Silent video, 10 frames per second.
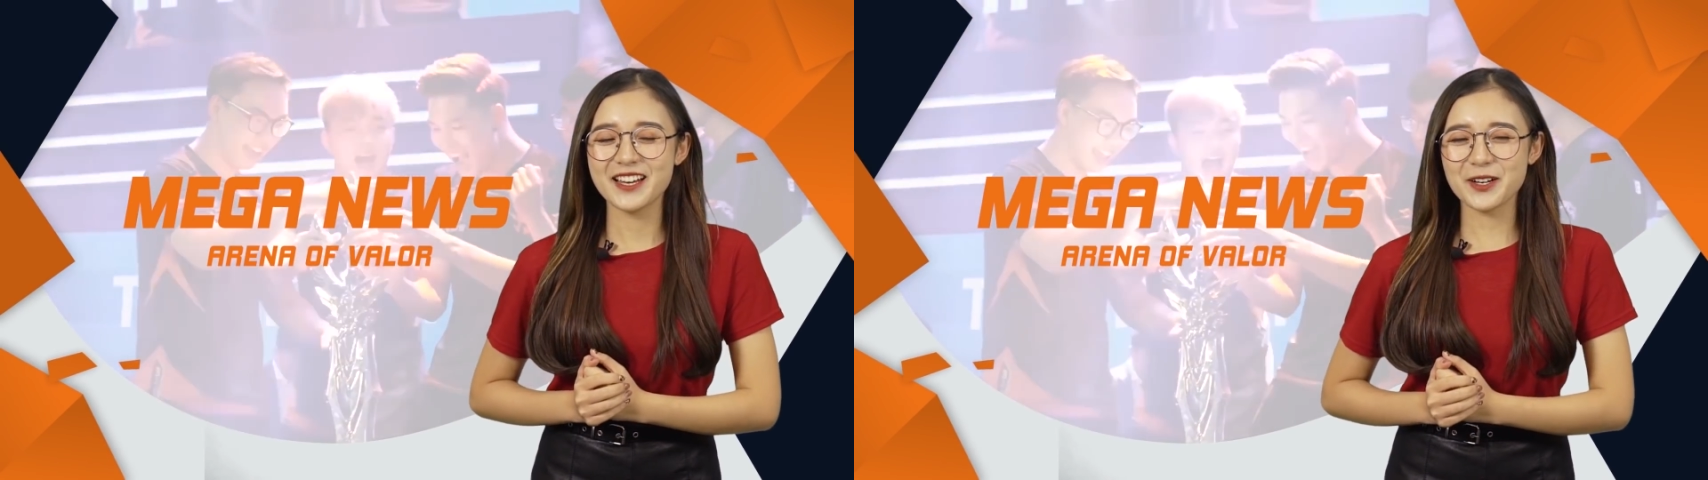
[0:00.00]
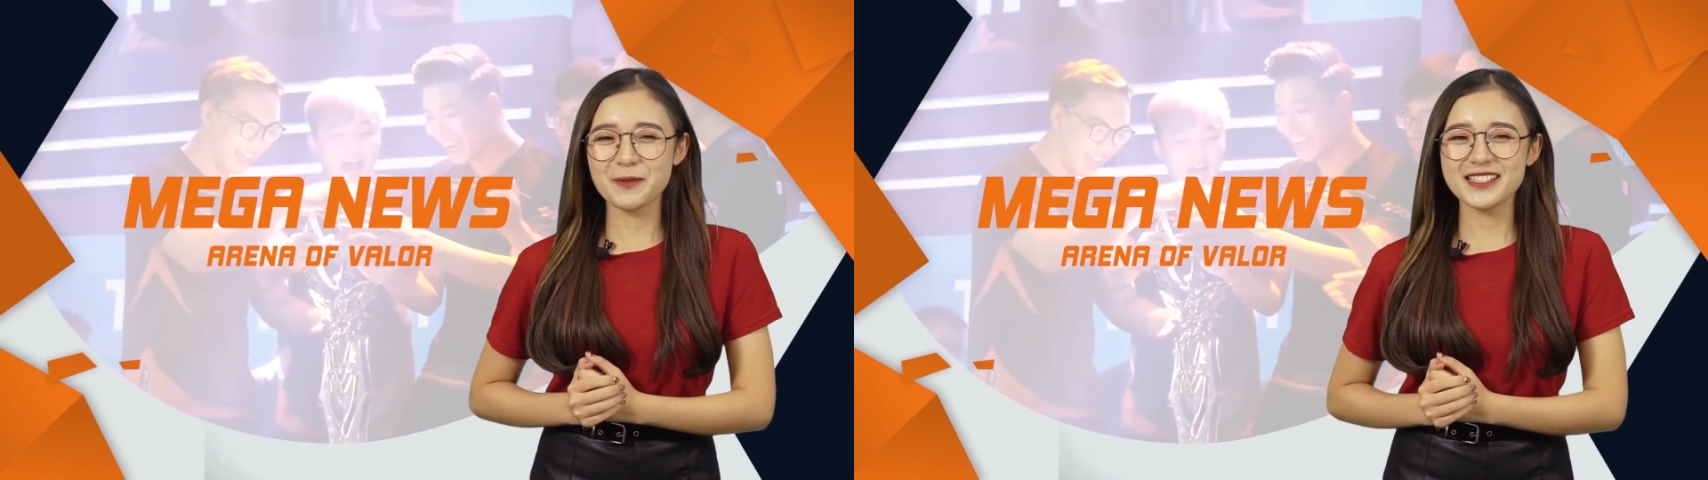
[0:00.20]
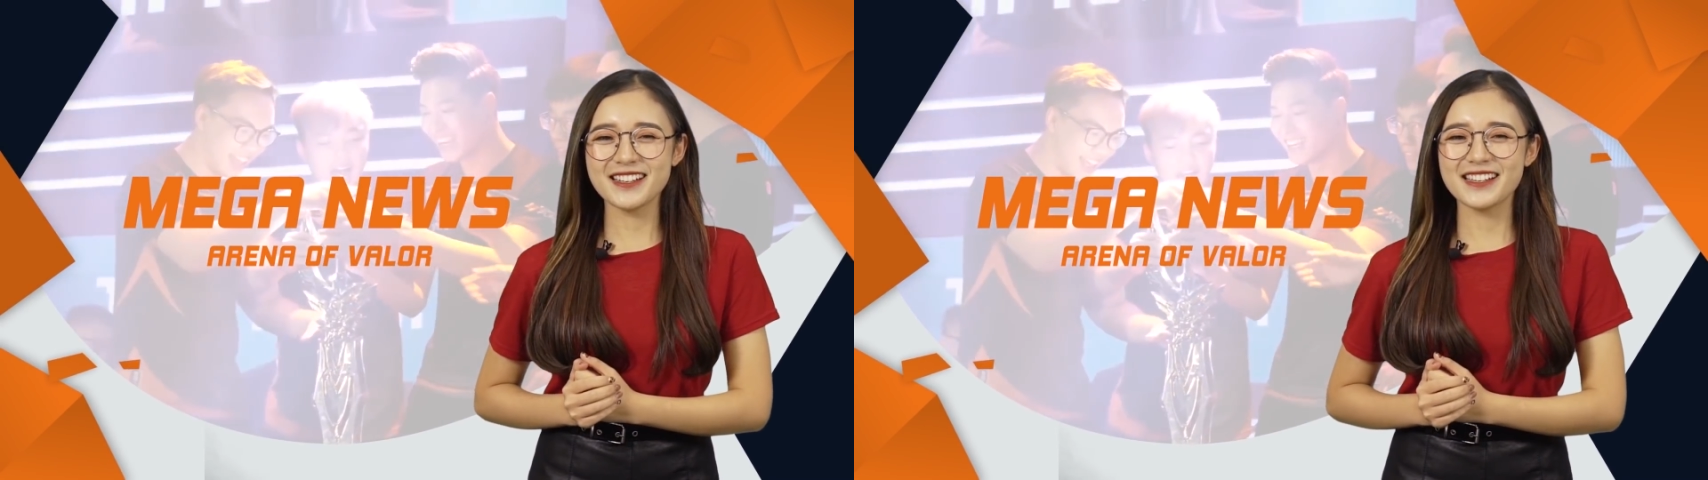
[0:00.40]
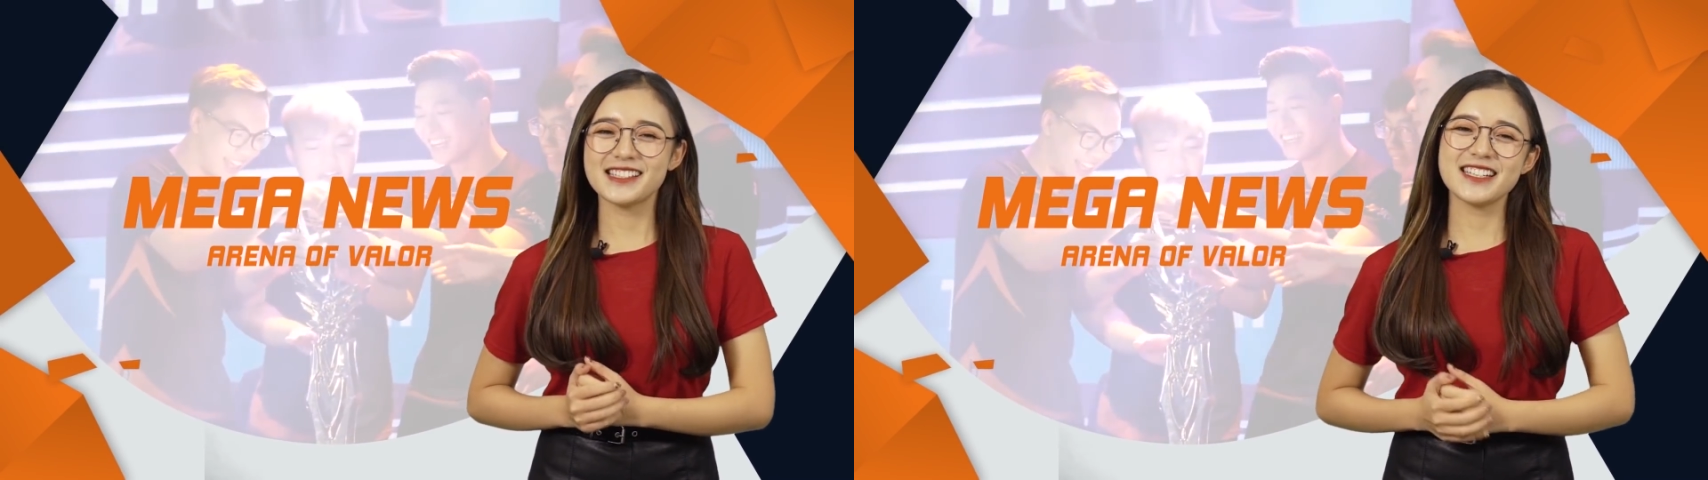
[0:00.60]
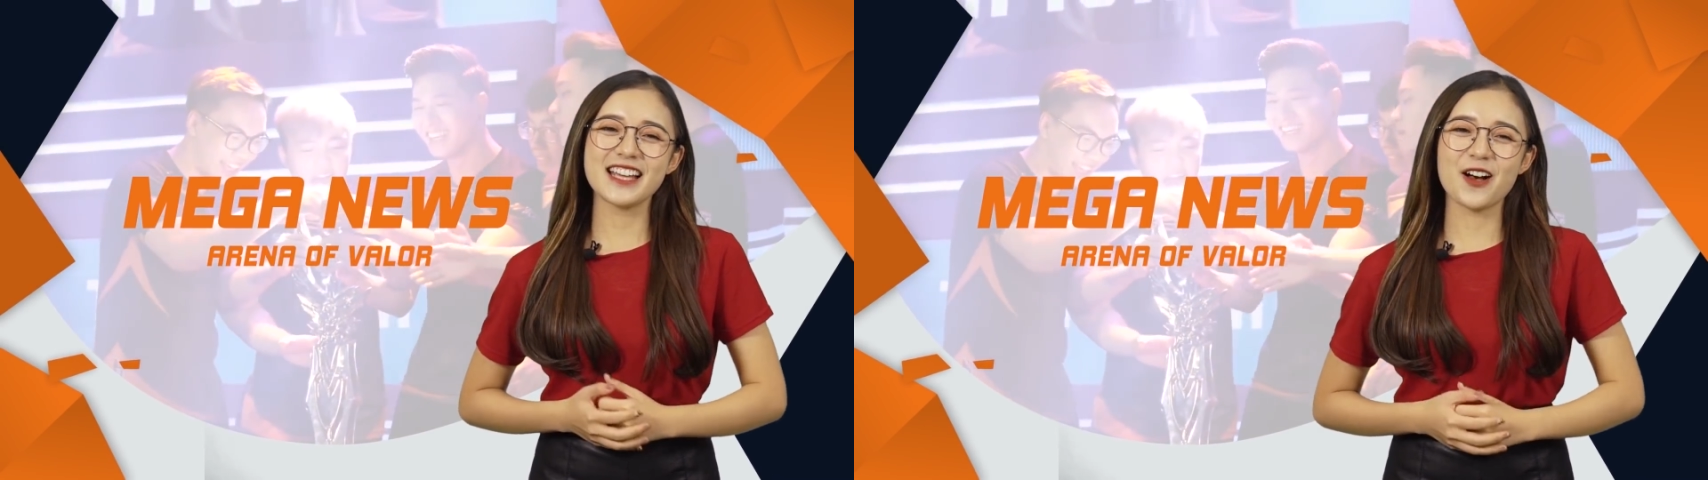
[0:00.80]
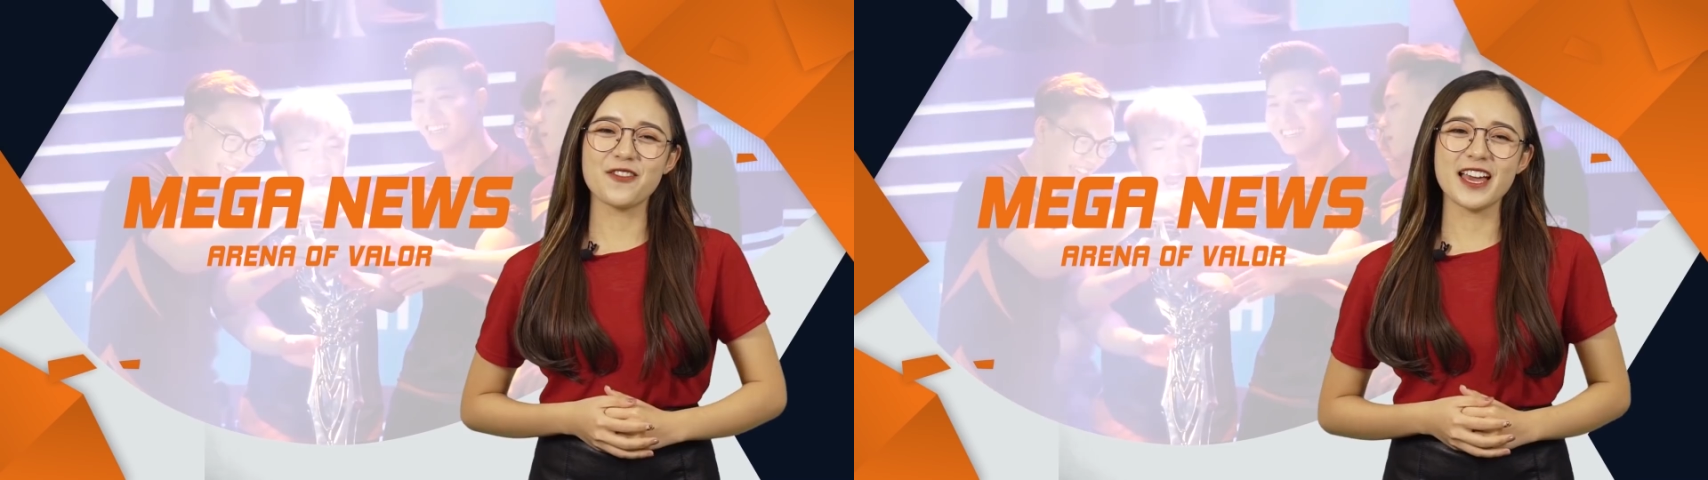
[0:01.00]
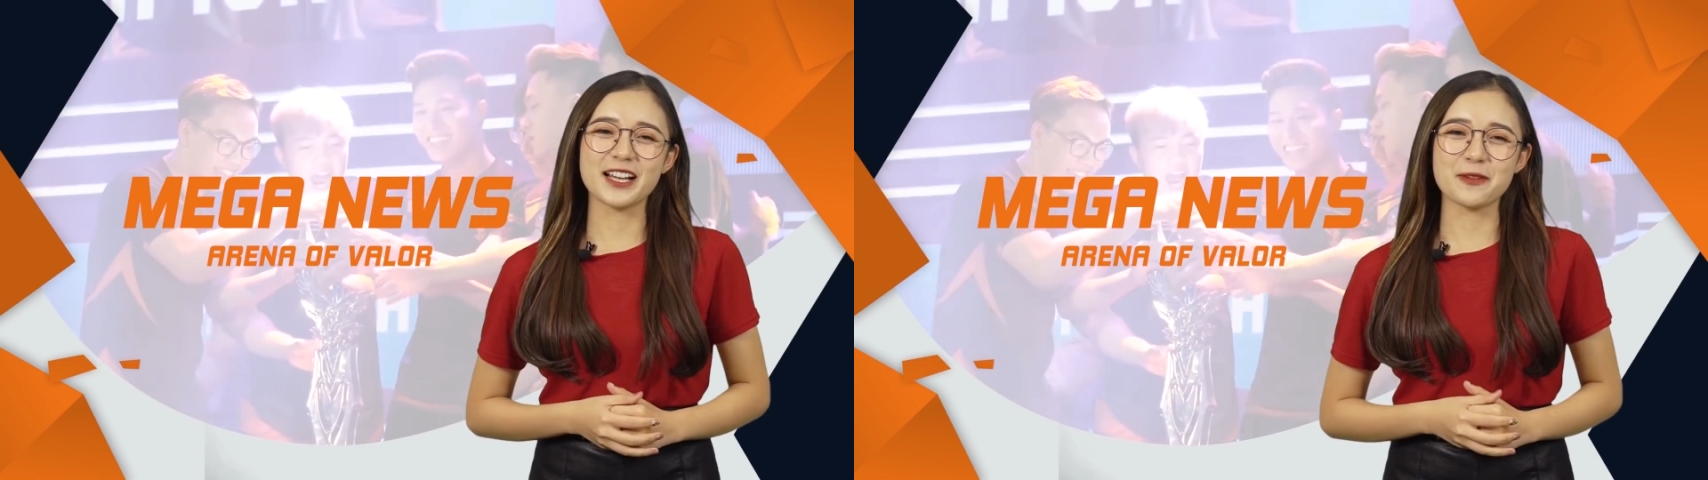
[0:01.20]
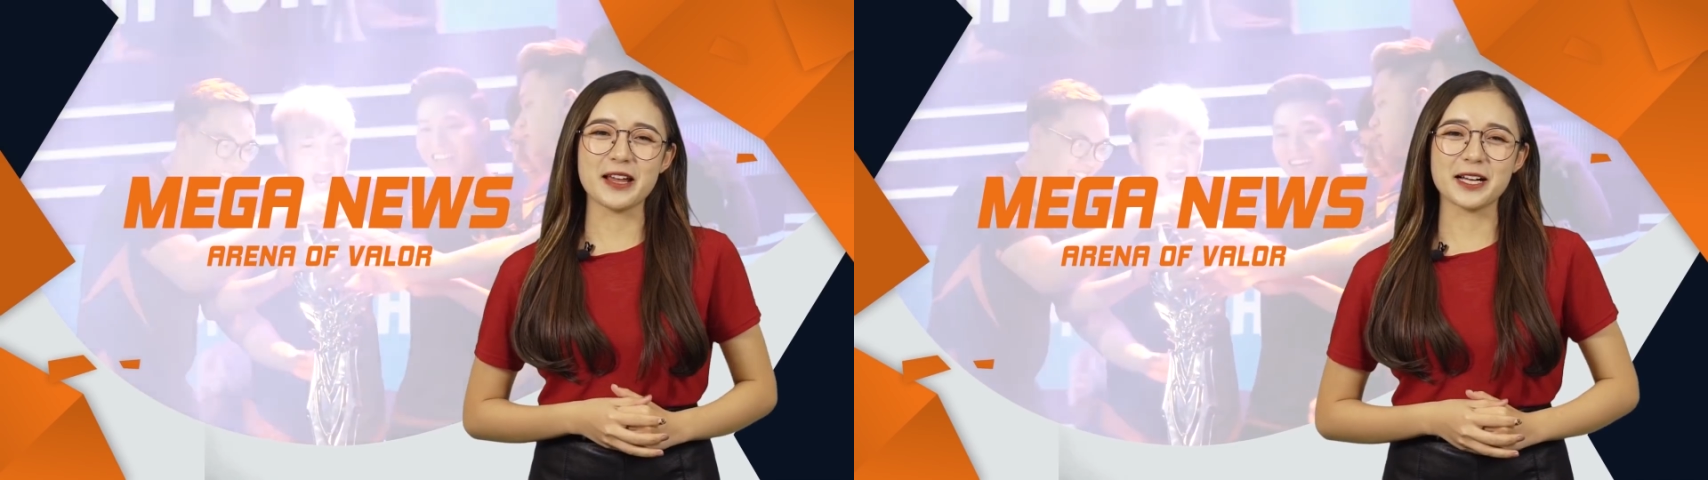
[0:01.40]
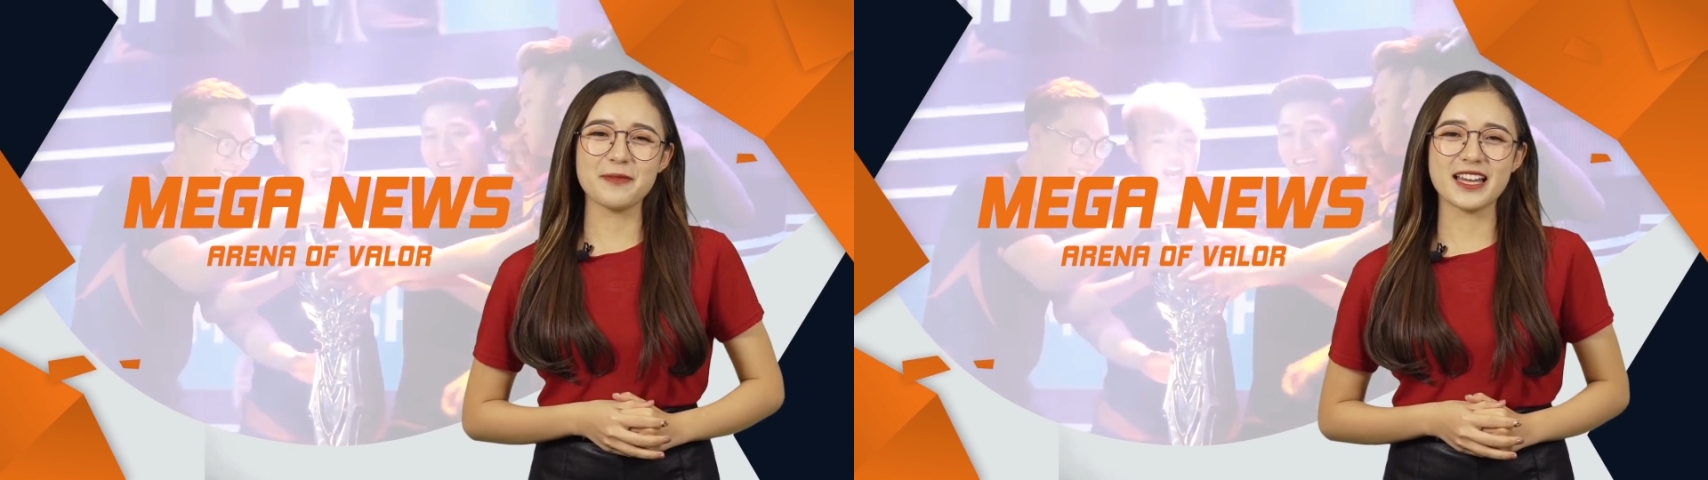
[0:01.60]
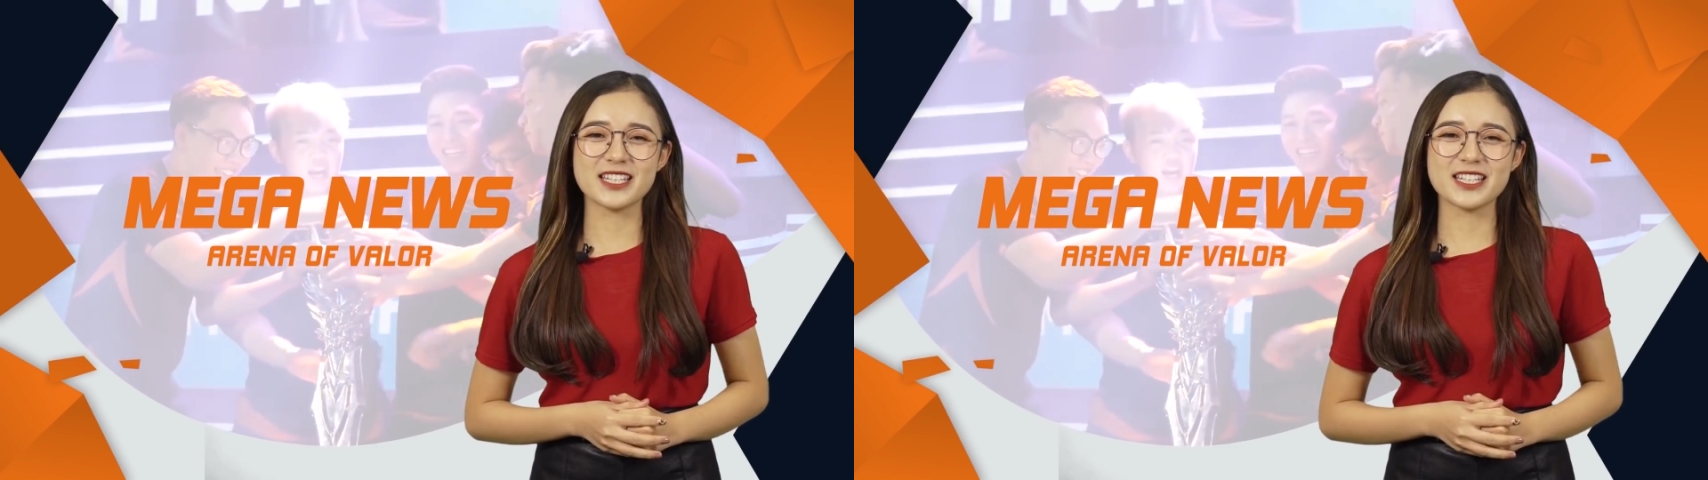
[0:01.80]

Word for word: Còn bây giờ thì xin chào và hẹn gặp lại các bạn